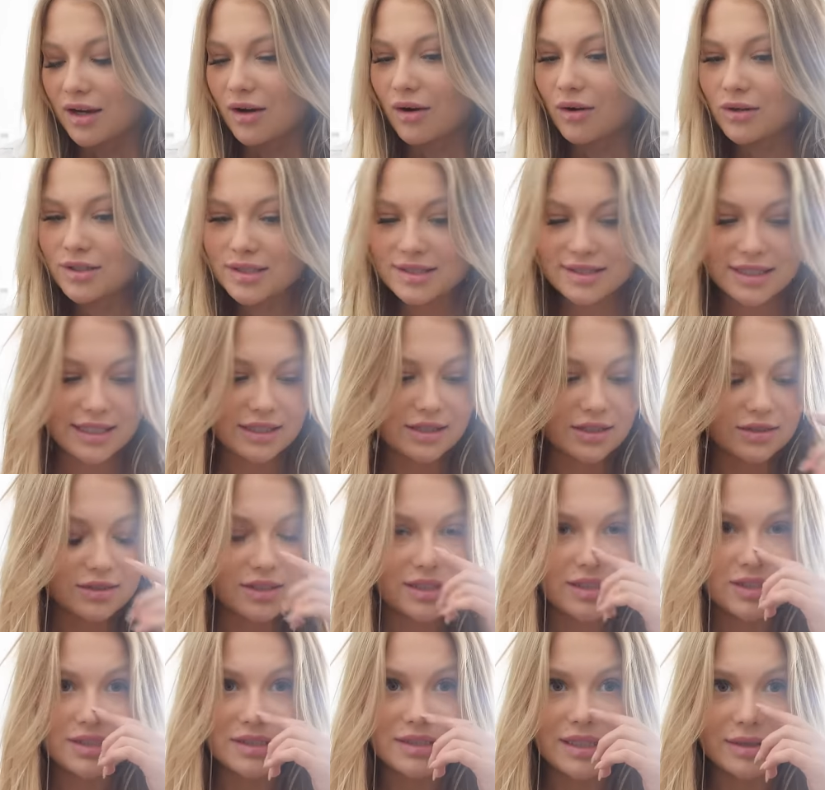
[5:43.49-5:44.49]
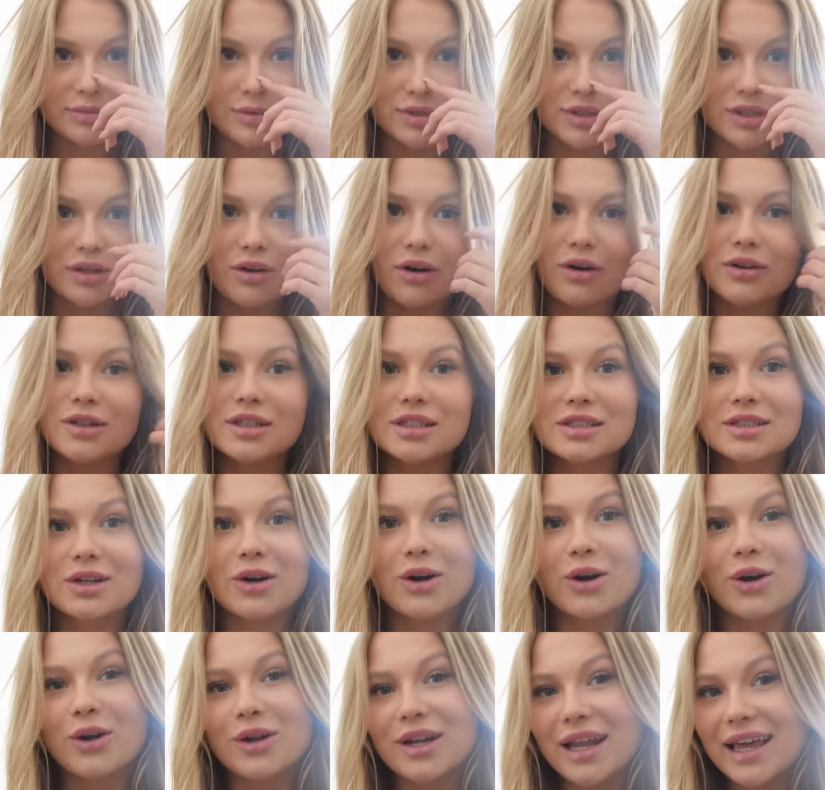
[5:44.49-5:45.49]
Ostatnio też się chciałam do tego odnieść.
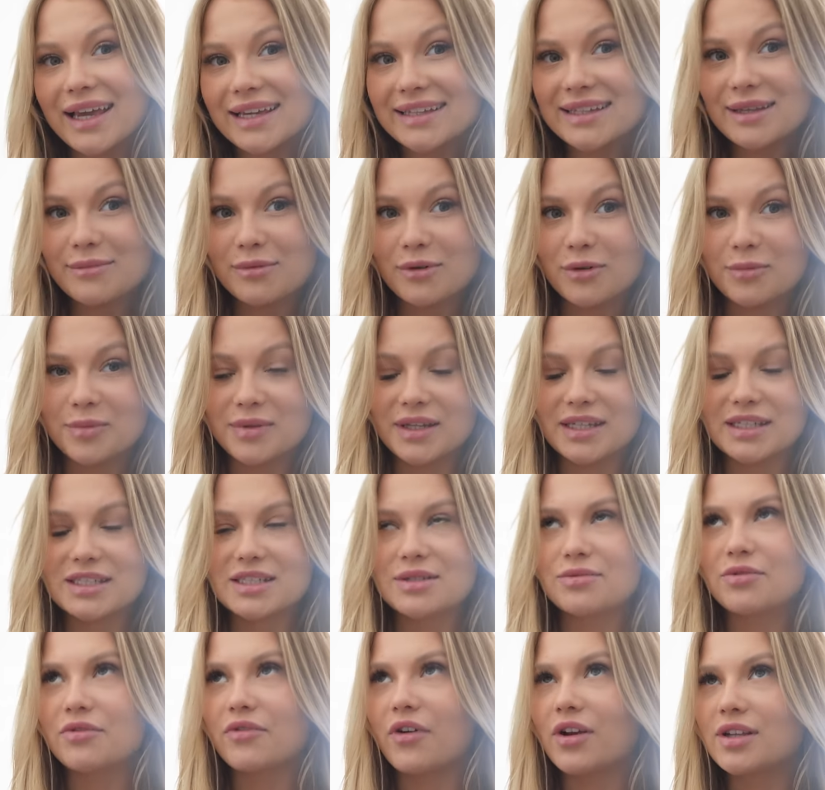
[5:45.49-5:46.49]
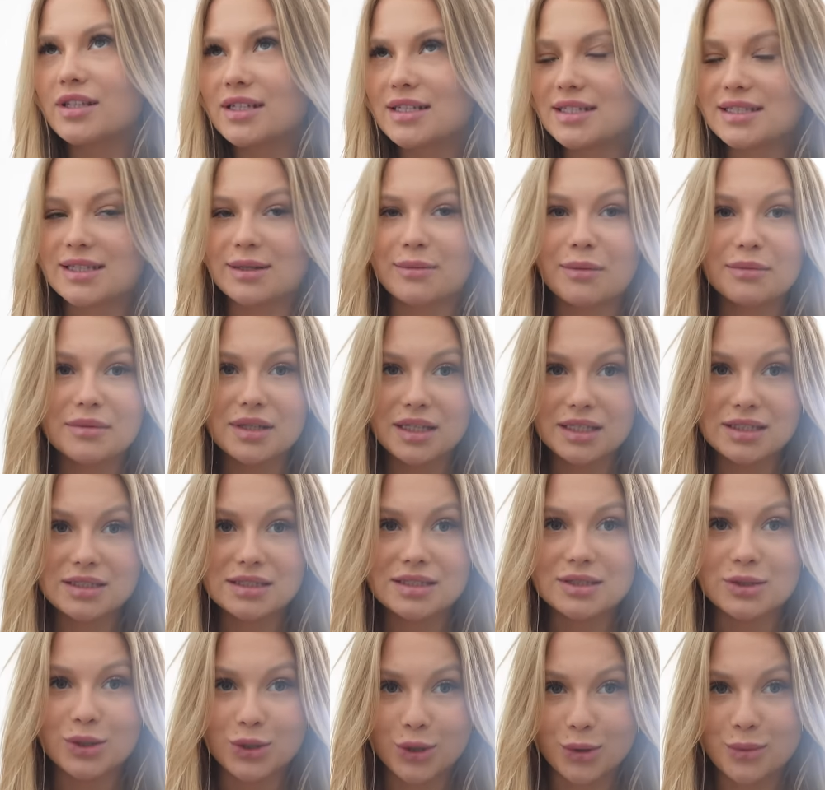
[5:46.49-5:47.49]
Kolejne było pytanie, czemu Wojtek z tobą nie
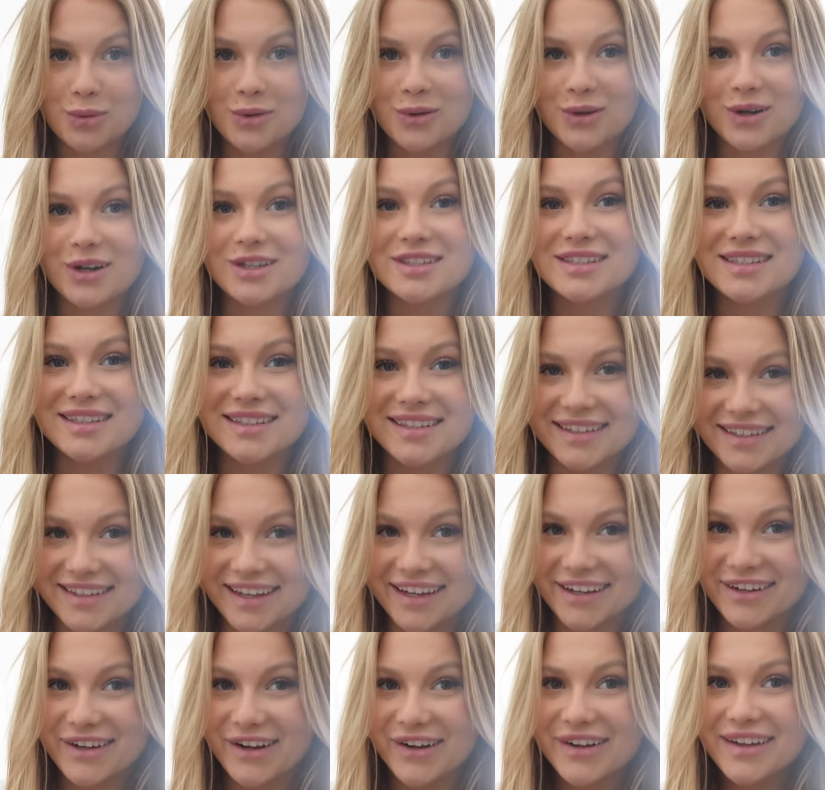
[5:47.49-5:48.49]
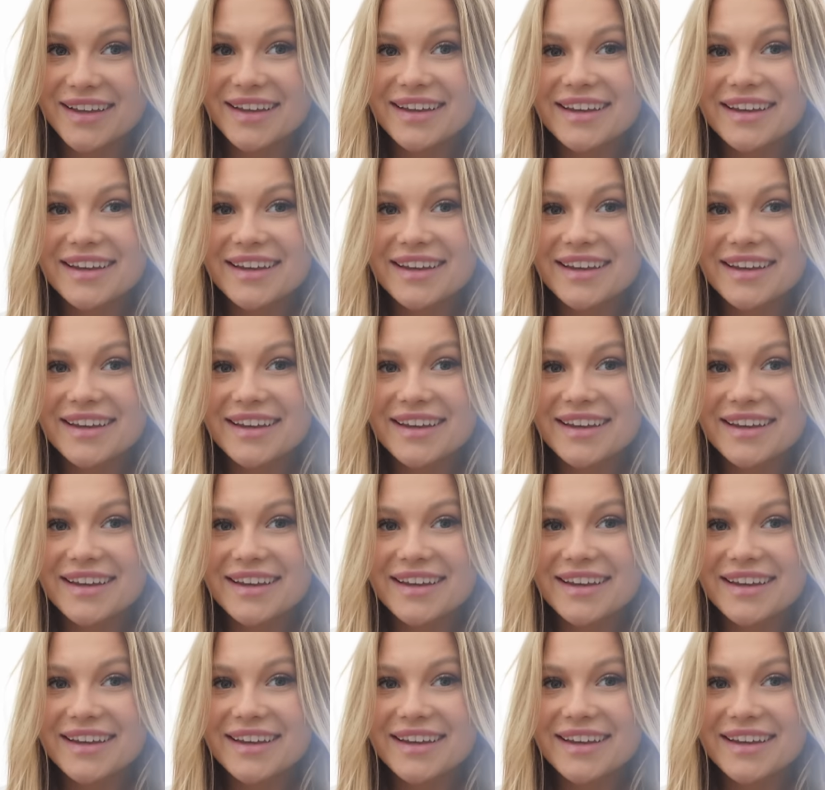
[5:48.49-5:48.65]
jeździ do domu rodzinnego?